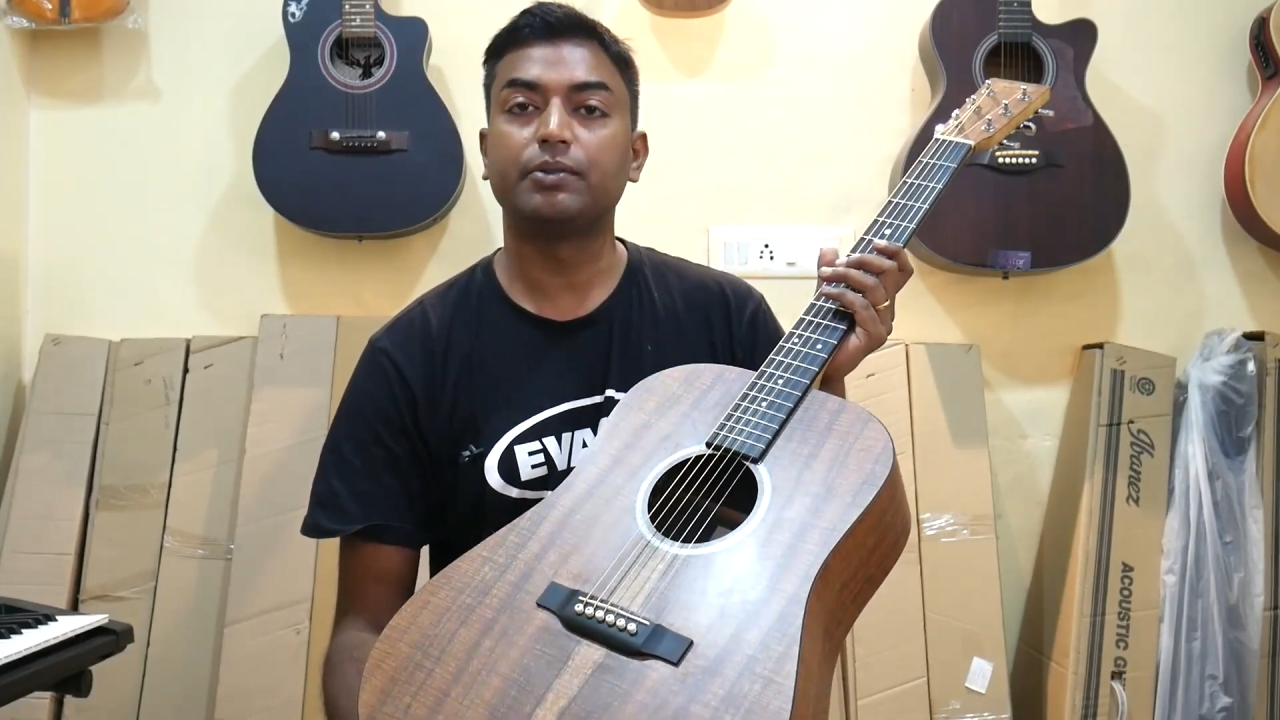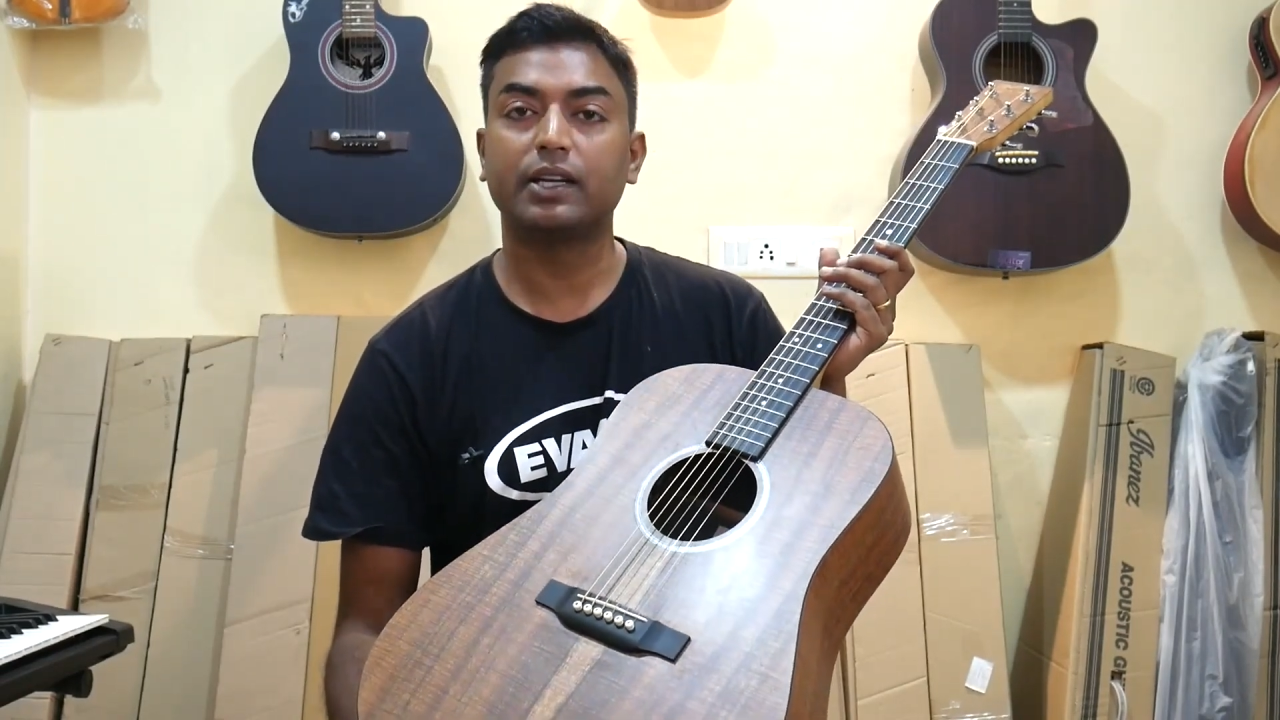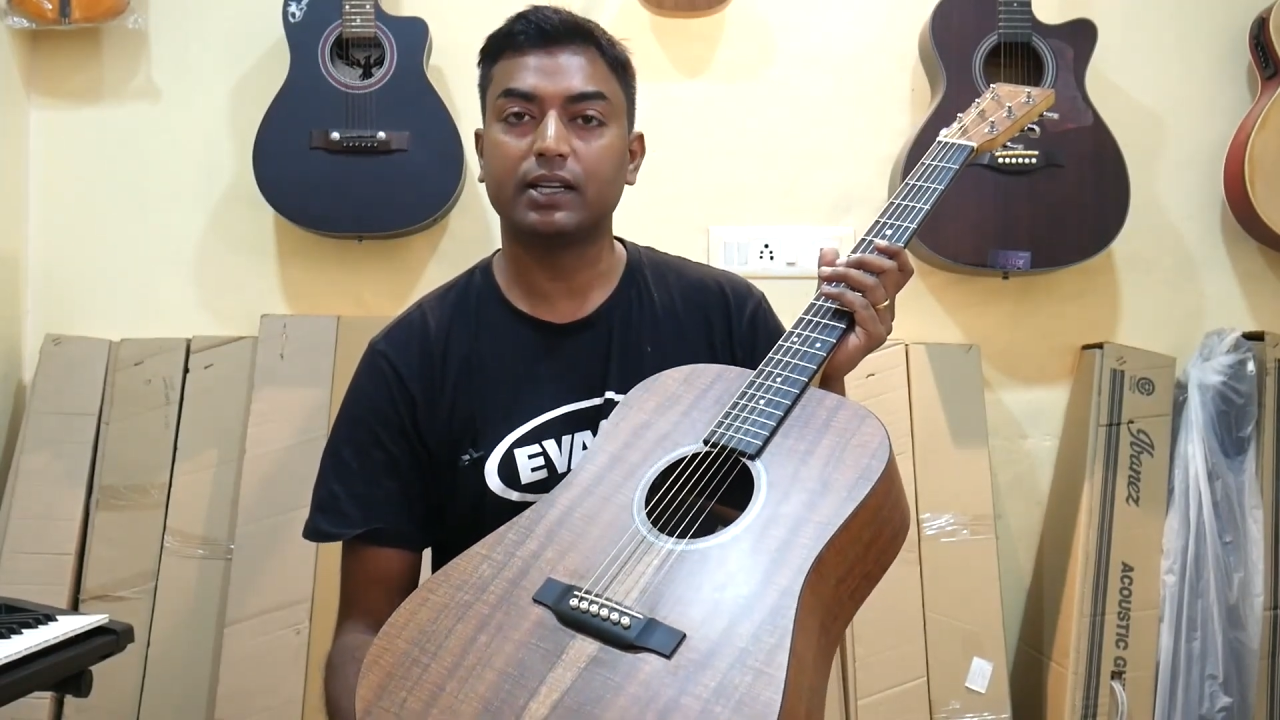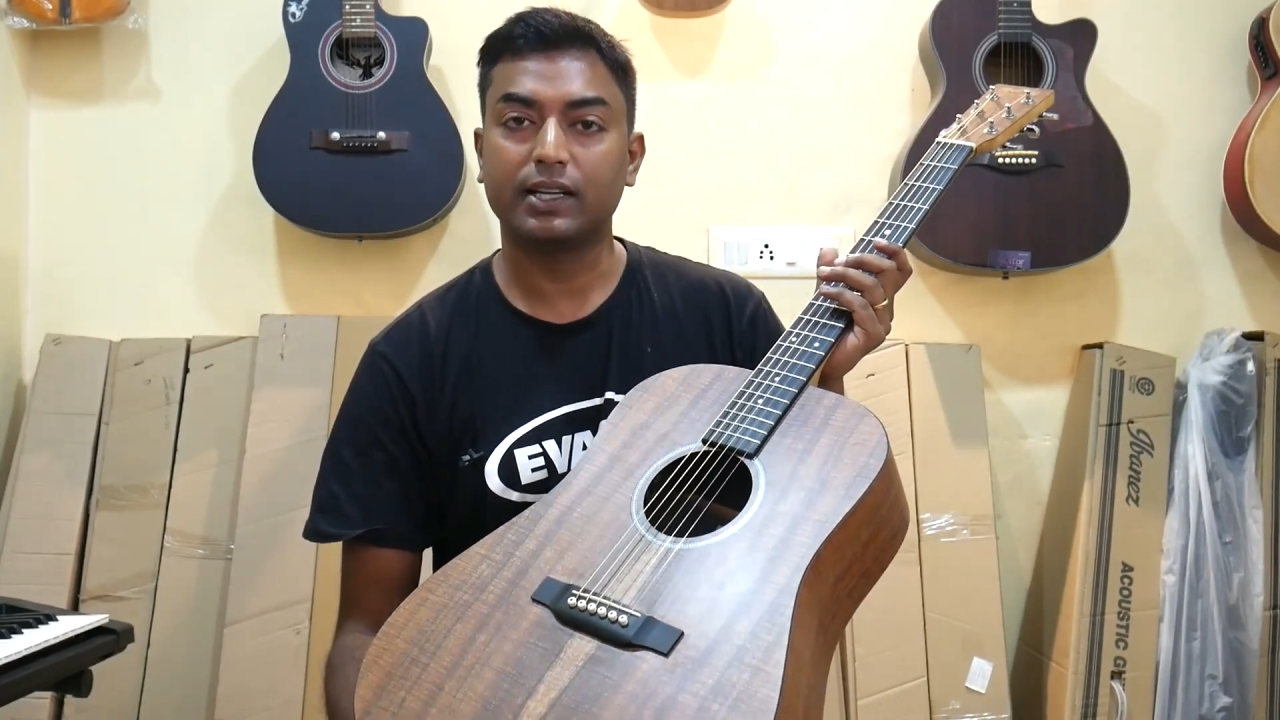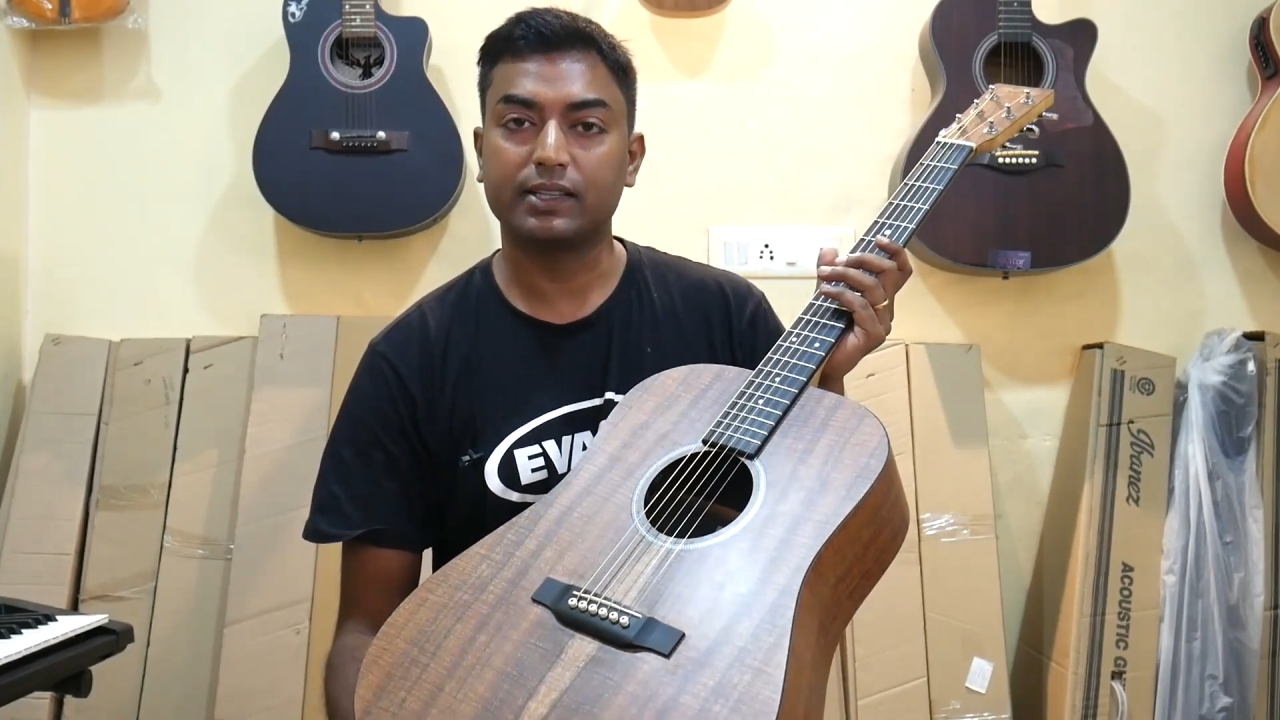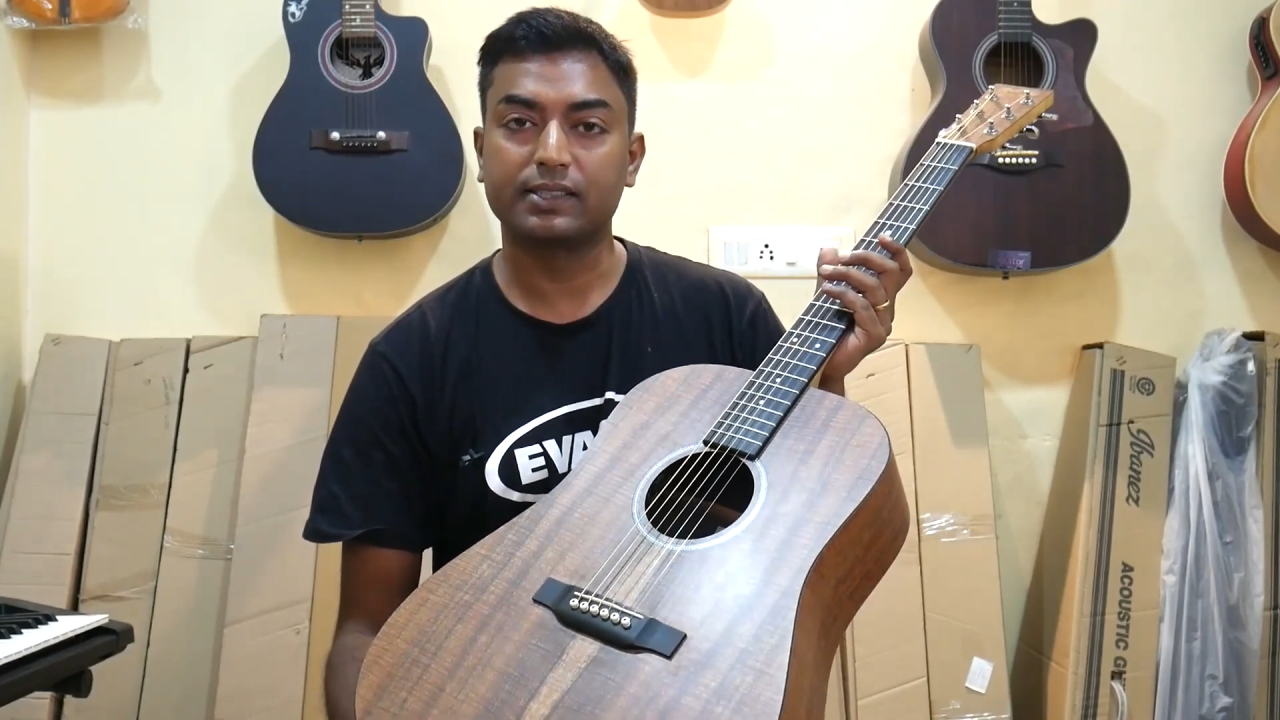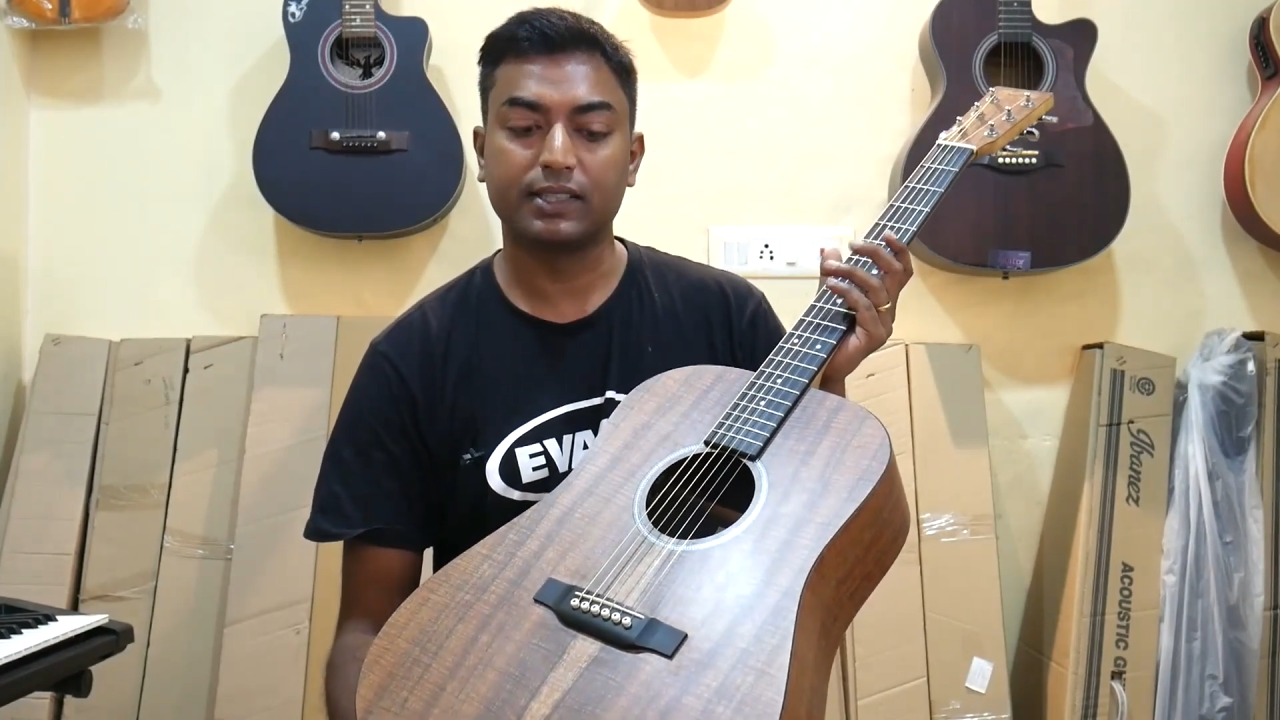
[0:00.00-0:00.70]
रियली लाइक दिस